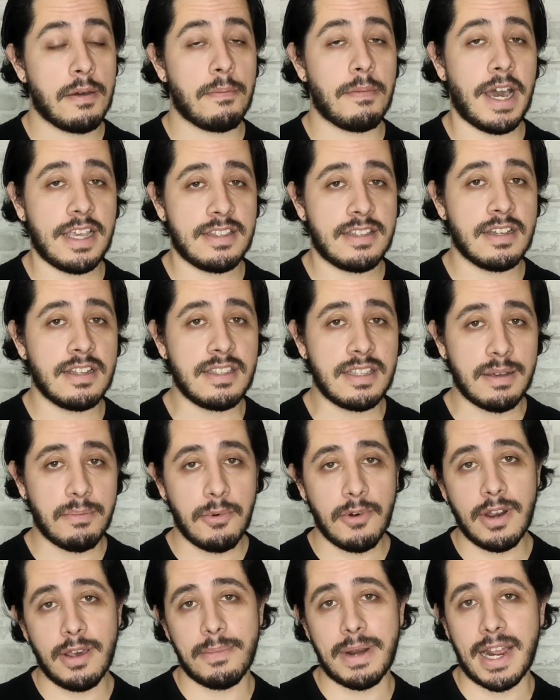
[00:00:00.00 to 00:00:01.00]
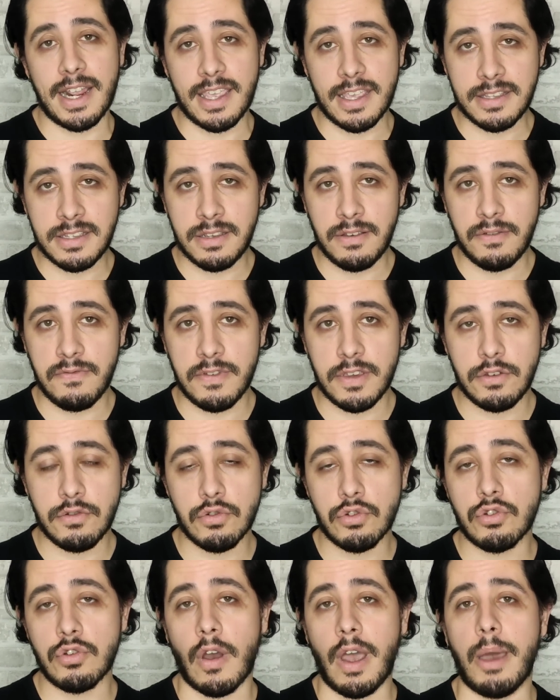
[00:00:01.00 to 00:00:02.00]
Mas antes é bom lembrar que esse
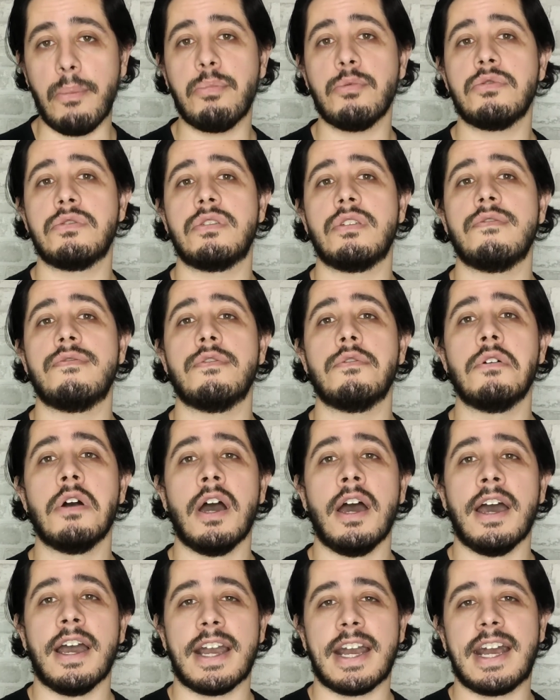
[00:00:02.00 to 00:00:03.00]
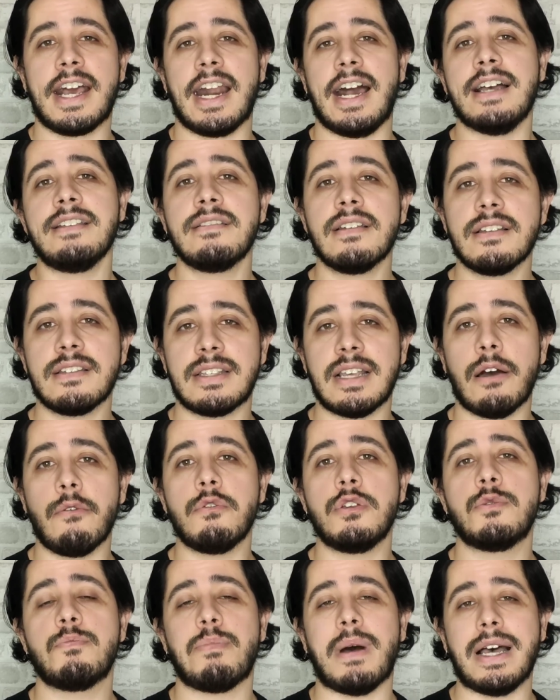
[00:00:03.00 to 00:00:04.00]
vídeo só é possível graças
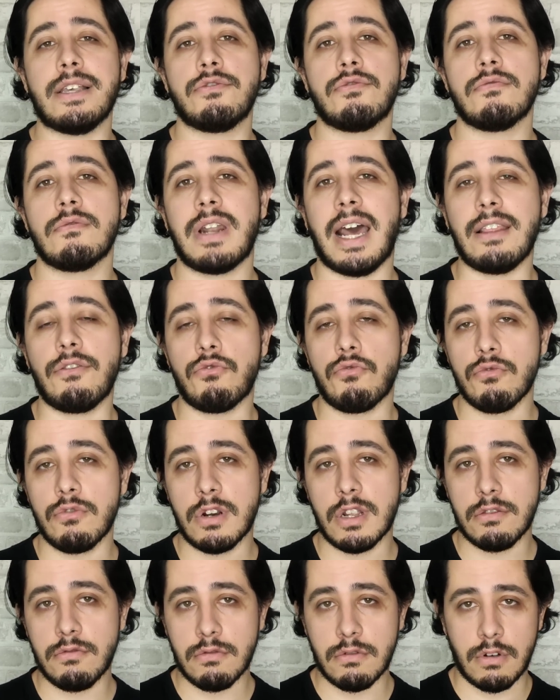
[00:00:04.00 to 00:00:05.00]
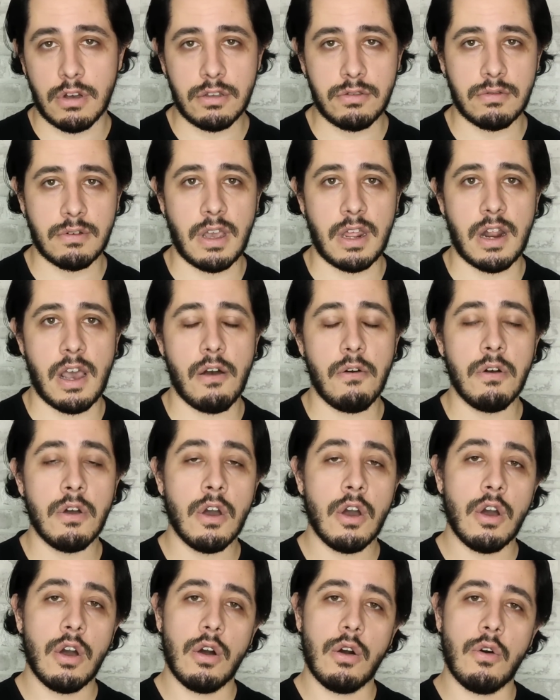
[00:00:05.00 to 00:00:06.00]
ao espaço Natura do nosso
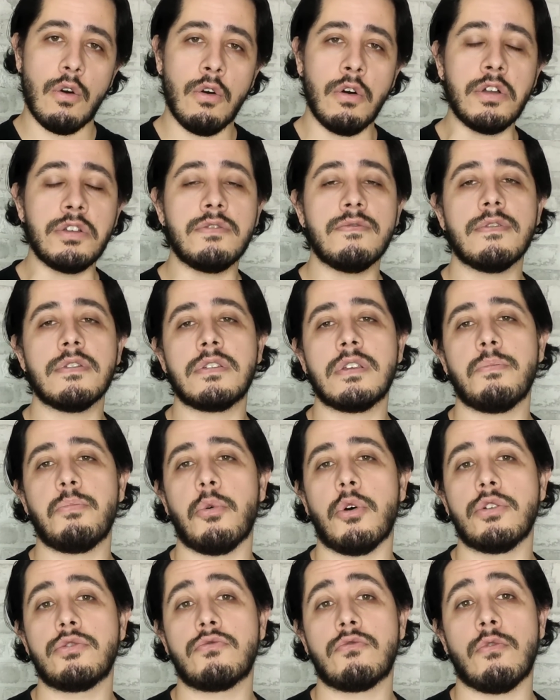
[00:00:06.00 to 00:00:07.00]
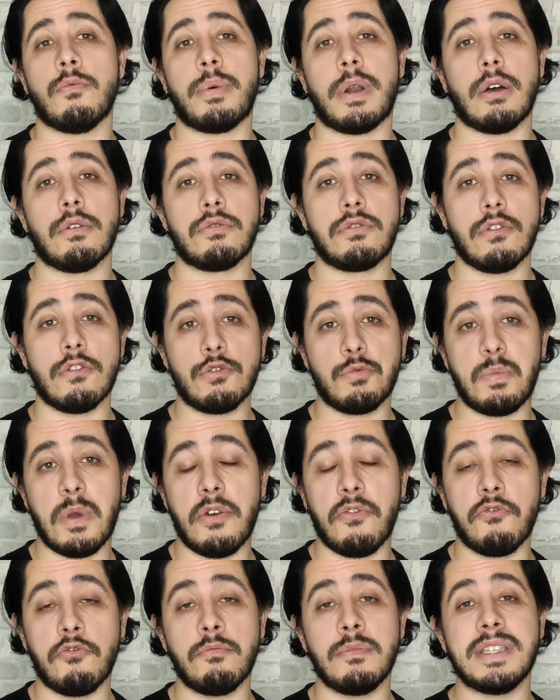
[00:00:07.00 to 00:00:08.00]
canal onde você pode comprar os seus
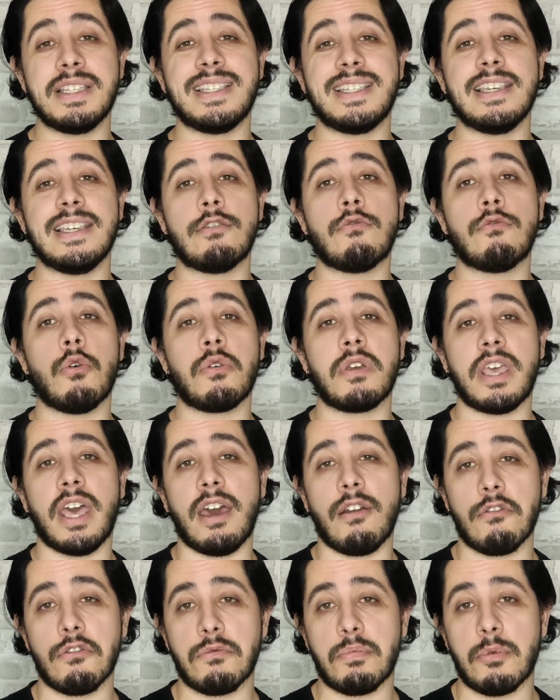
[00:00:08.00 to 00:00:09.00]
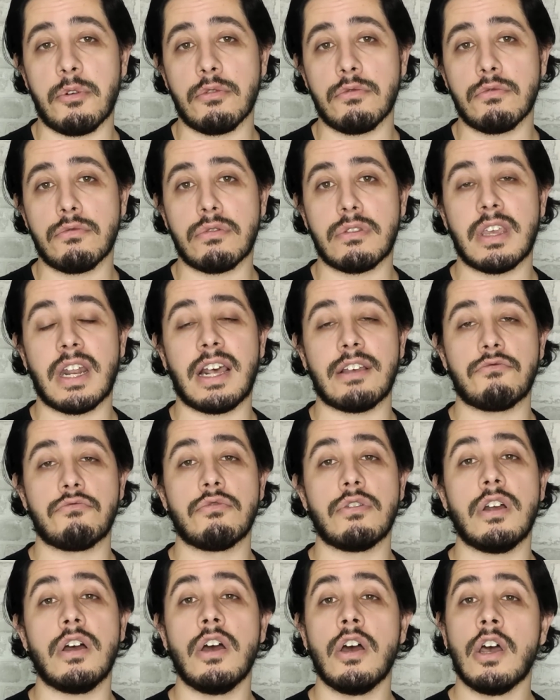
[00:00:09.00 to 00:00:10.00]
perfumes e qualquer outro produto da
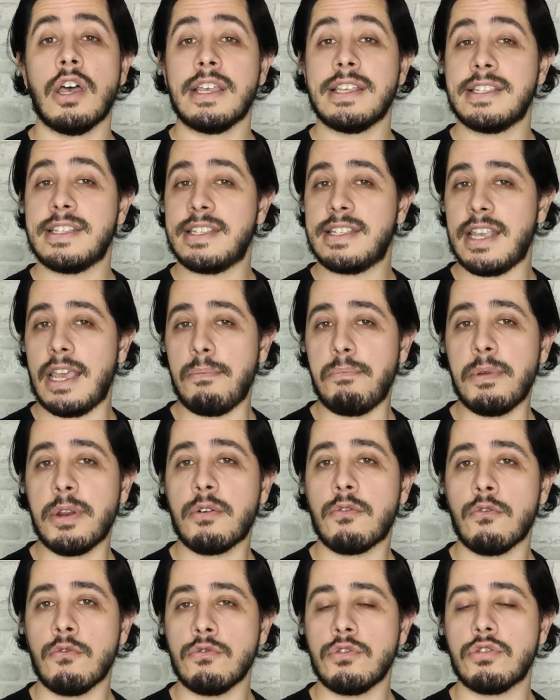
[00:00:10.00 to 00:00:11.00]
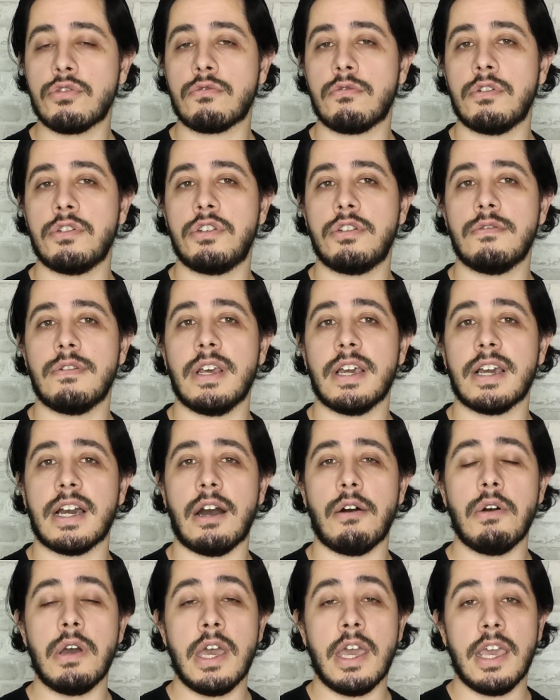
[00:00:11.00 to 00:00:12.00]
Natura, sempre com um descontinho
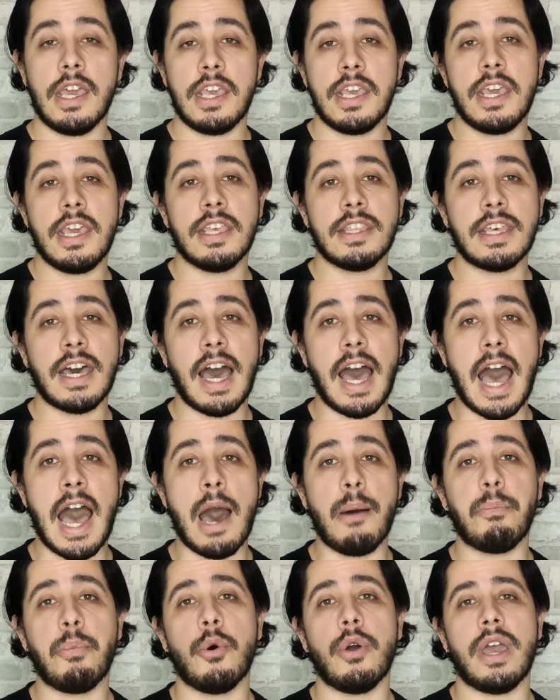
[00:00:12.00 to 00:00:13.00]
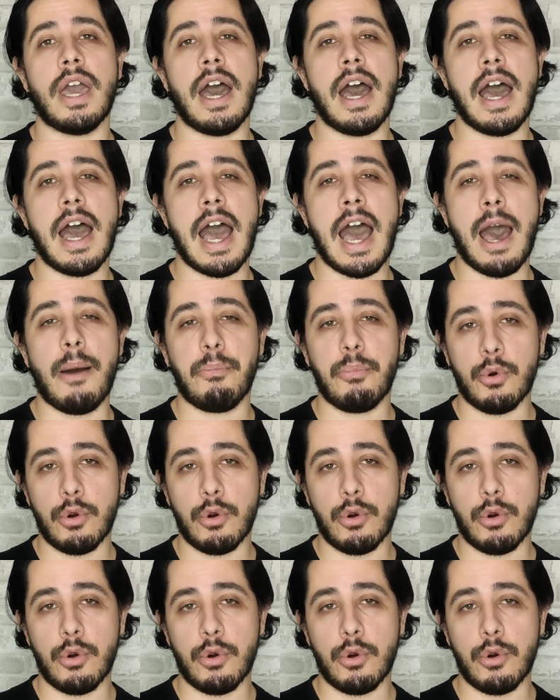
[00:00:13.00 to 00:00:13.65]
legal e ainda apoiar a